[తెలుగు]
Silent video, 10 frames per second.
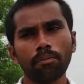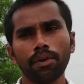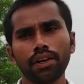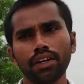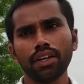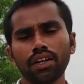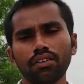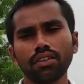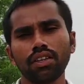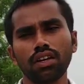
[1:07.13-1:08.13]
మేడిగడ్డ
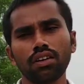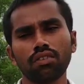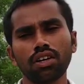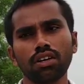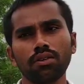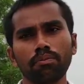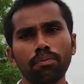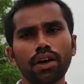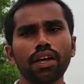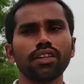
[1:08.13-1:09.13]
వద్ద ఒక
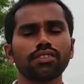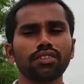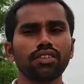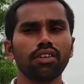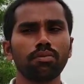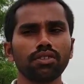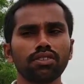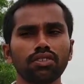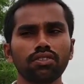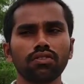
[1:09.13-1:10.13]
బ్యారేజ్ని
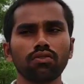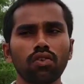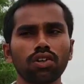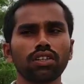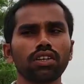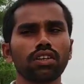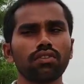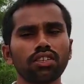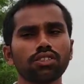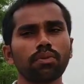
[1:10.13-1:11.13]
నిర్మించి వాటర్ని
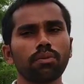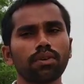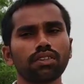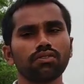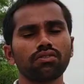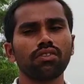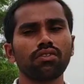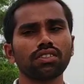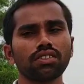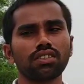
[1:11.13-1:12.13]
రివర్స్ పంపింగ్
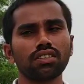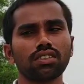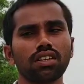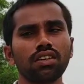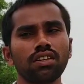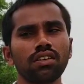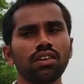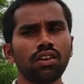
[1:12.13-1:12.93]
రివర్స్కి తీసుకెళ్ళి